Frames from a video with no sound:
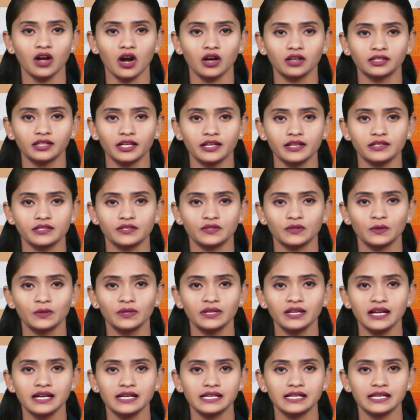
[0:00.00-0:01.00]
డాక్టర్
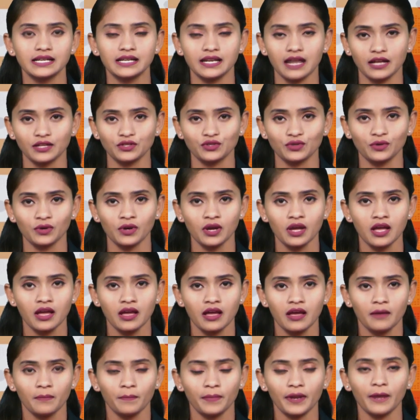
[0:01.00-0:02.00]
సుగుణాకర్ రాజు
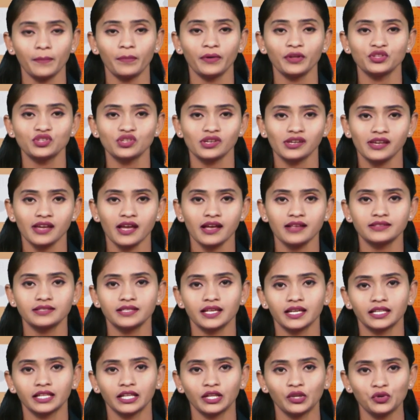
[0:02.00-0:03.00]
ప్రపంచ
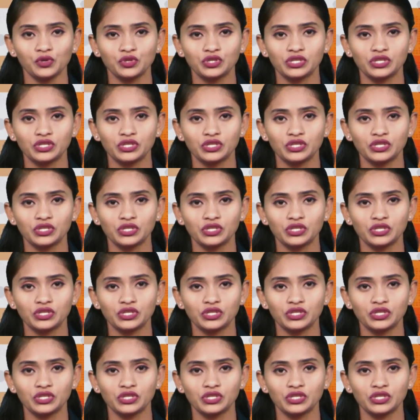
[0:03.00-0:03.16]
క్యాన్సర్